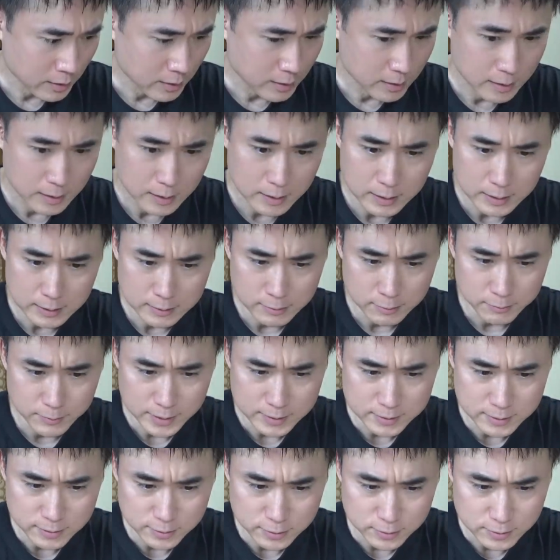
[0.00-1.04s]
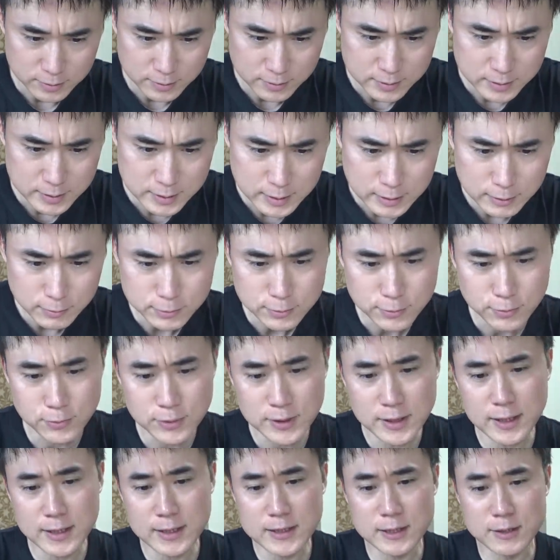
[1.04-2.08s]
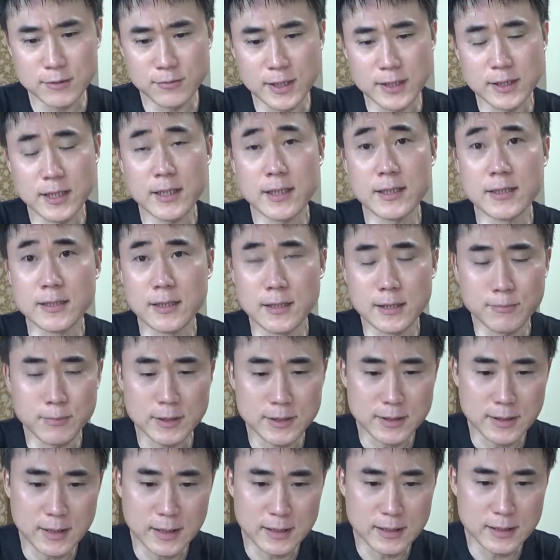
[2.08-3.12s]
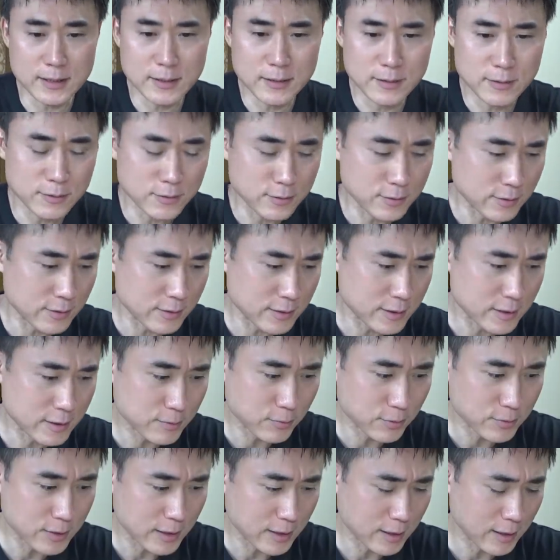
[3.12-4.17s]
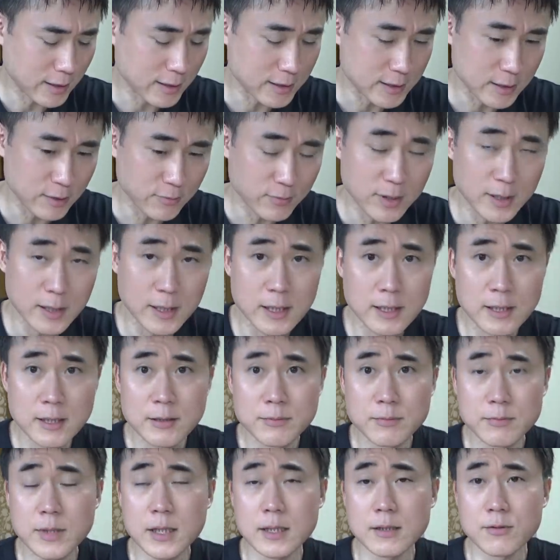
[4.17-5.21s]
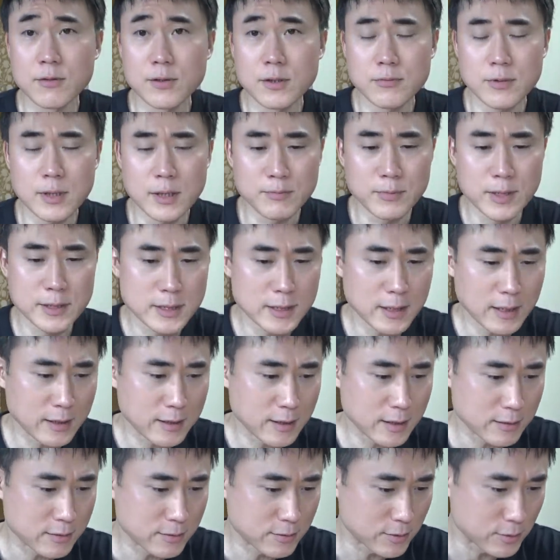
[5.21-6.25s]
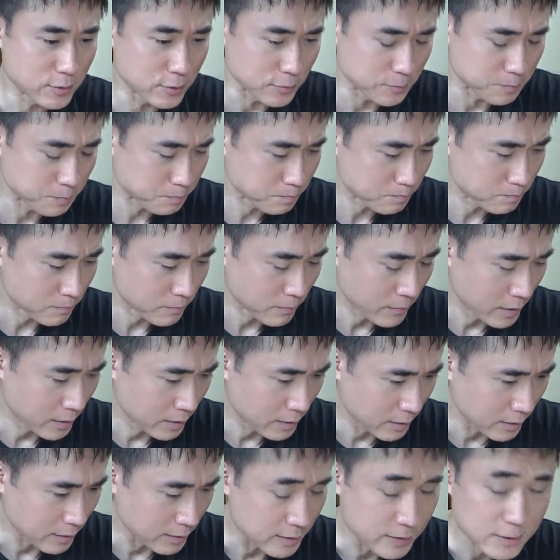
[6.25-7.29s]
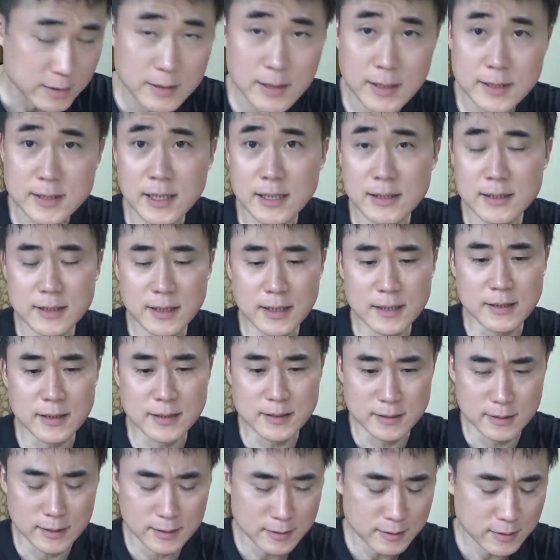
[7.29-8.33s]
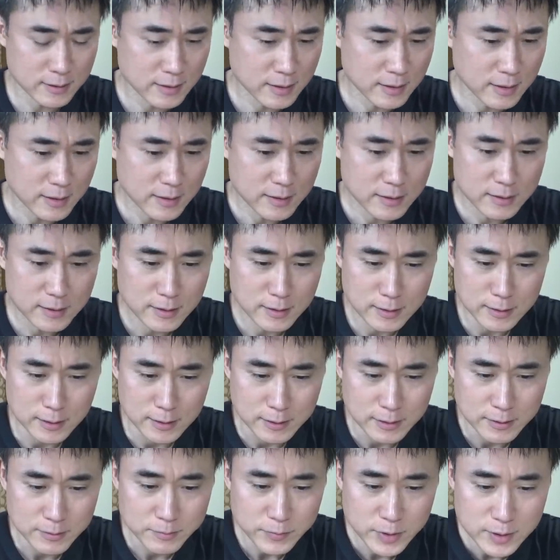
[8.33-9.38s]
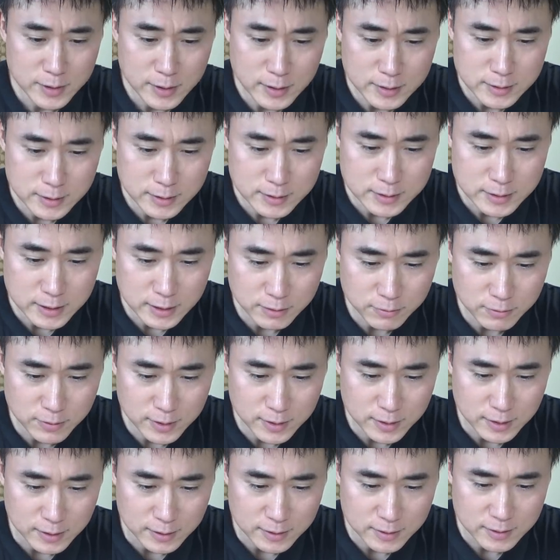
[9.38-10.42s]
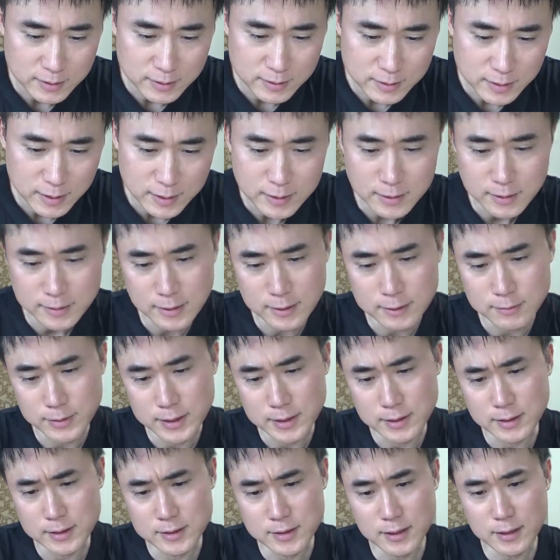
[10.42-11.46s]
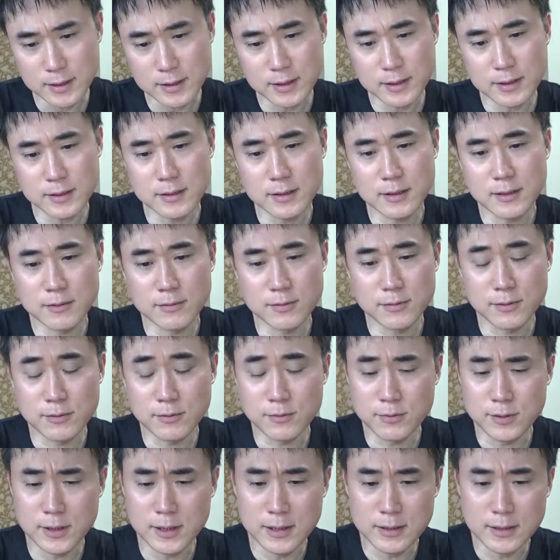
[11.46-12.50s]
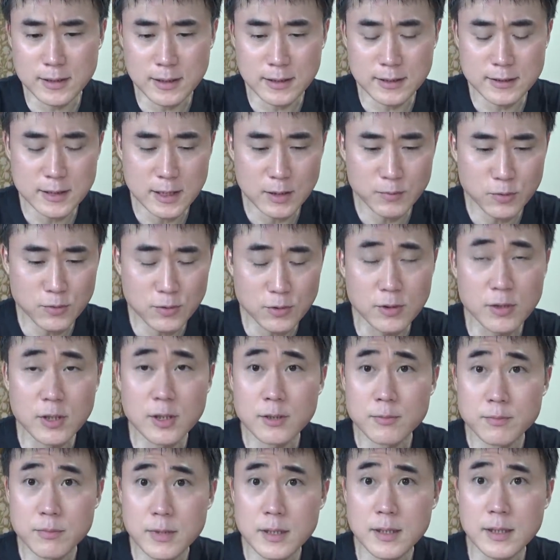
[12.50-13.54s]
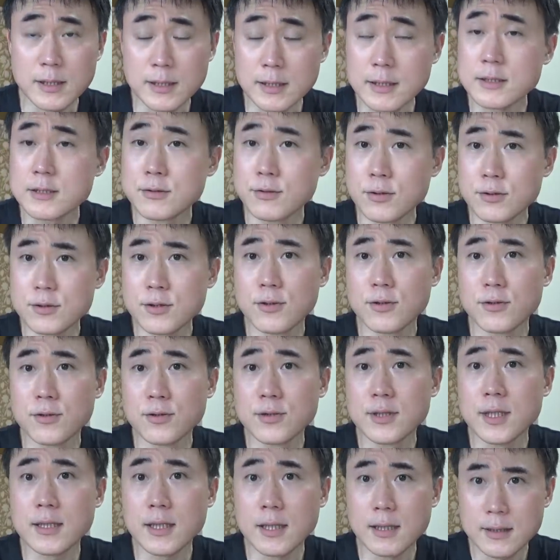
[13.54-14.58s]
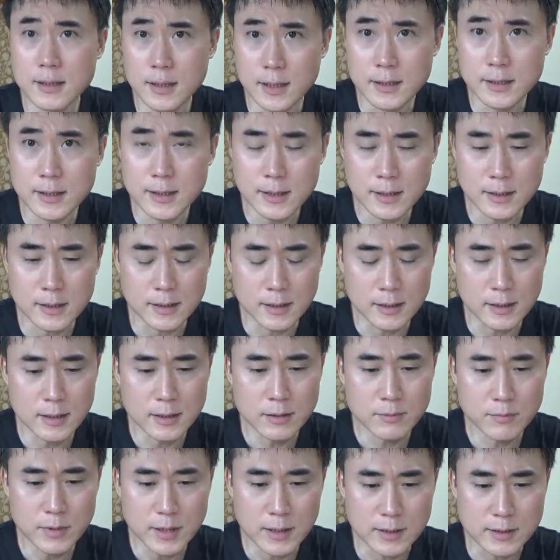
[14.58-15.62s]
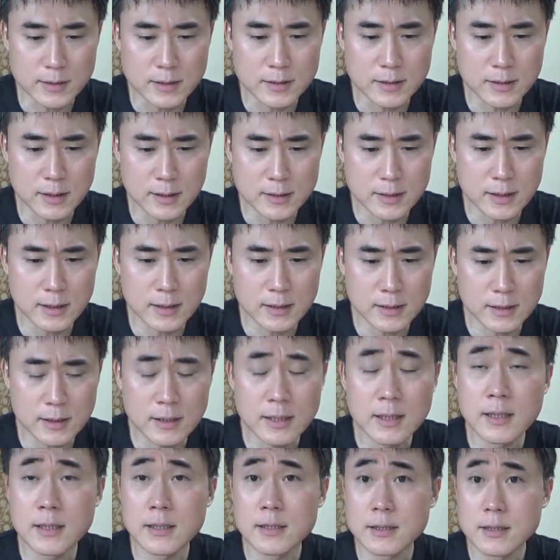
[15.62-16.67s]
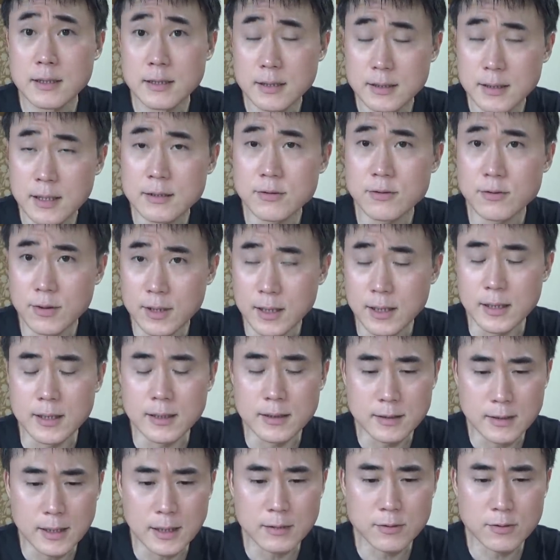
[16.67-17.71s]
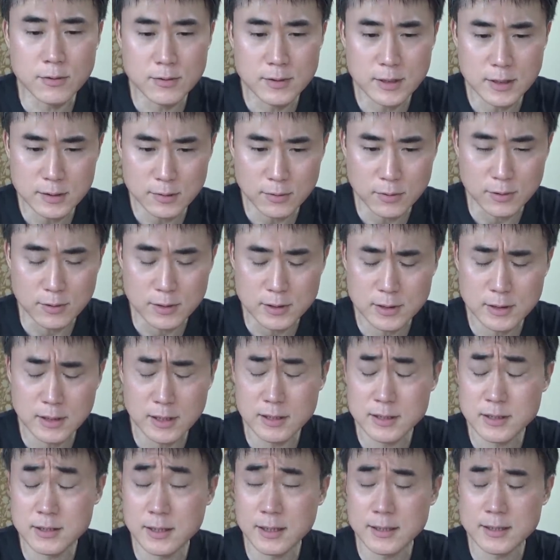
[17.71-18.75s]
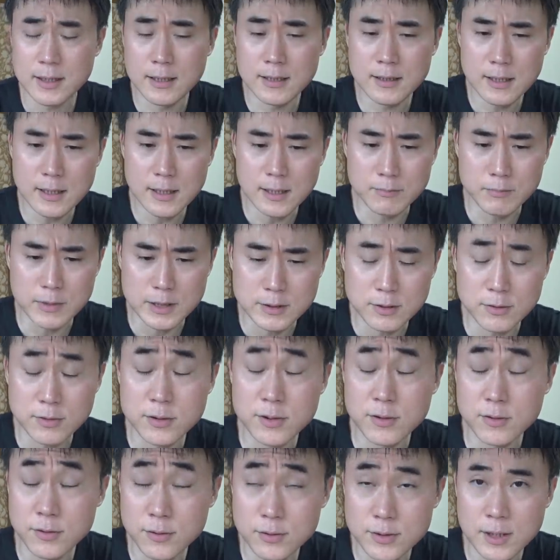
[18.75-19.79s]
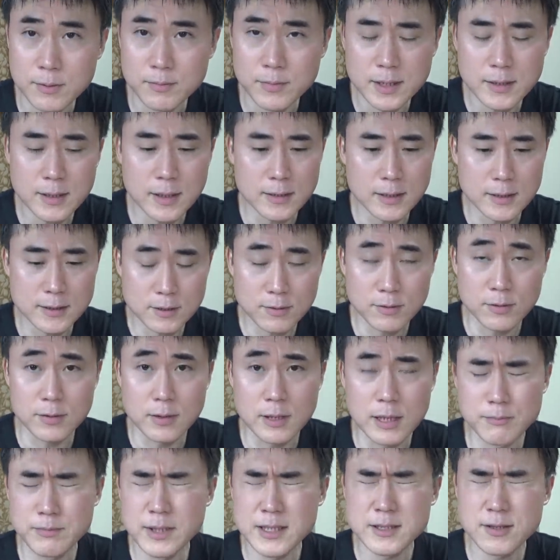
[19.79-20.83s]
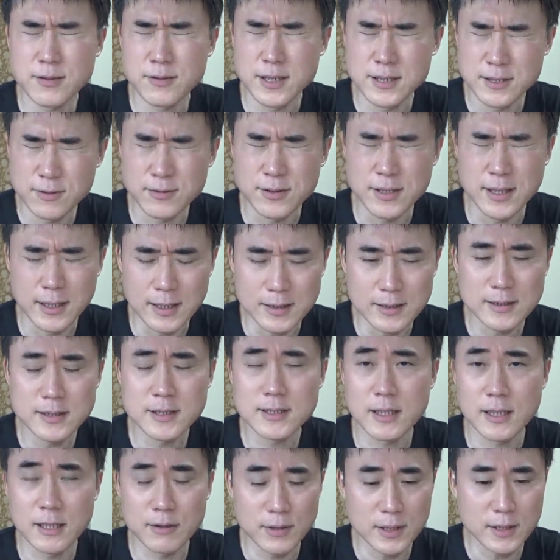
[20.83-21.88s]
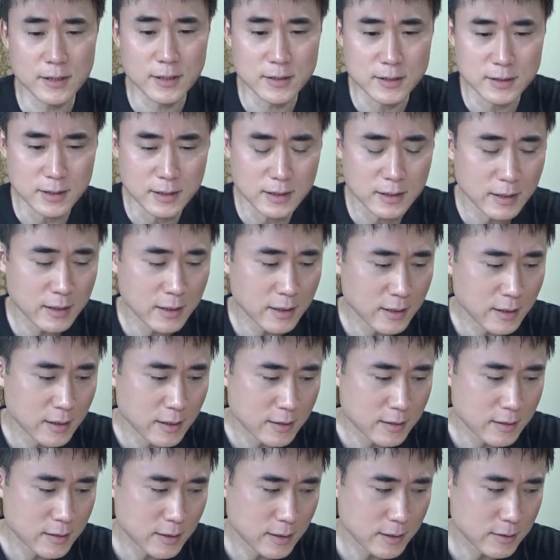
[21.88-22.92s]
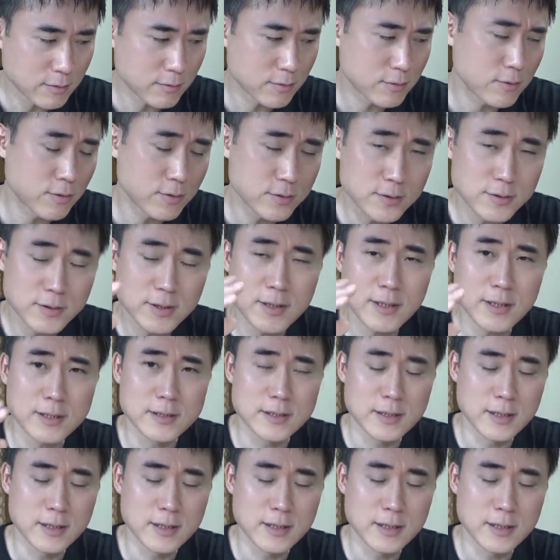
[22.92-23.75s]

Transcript: えー、とまず次の総理大臣は誰になりますかという質問に対しては、まあ、これは間違いなく、えー、菅さんなんですね。で三木谷先生は誰がなるべきですかっていう答えに関してもまあ消去法で考えて、まあ、菅さんになるのが妥当でしょう菅さんがま消去法でベターでしょうあベストでしょうって話したわけですねでその途中でです